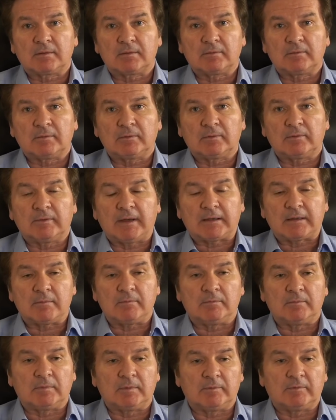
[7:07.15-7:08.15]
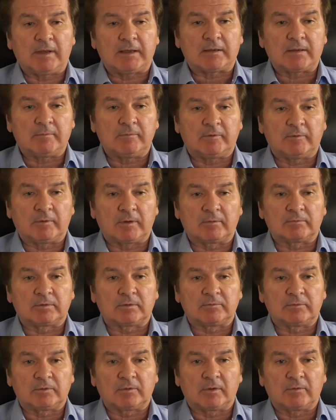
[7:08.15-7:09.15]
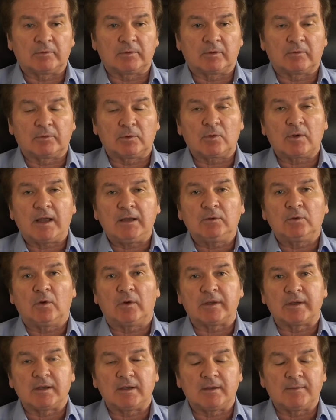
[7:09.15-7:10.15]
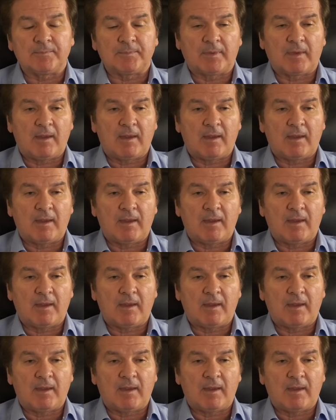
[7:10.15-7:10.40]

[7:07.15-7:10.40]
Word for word: в этом, в, этом в, в, в Лугандонии.